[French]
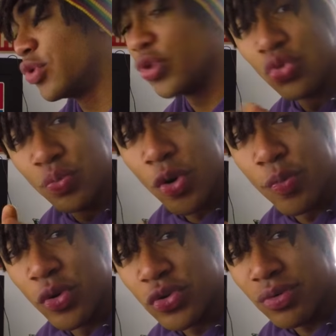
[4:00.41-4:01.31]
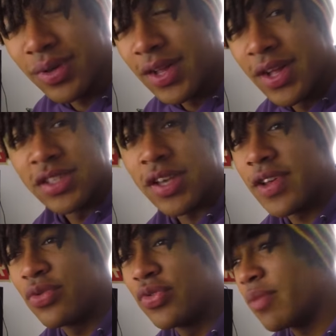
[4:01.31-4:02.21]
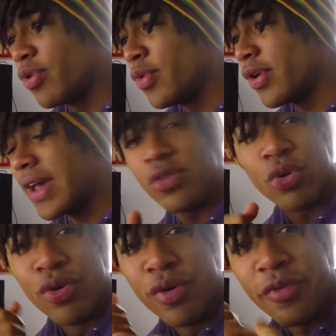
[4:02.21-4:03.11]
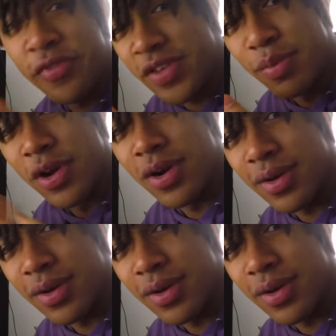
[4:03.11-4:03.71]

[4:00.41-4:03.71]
que nous proposons, ça va tout simplement être le Feeble.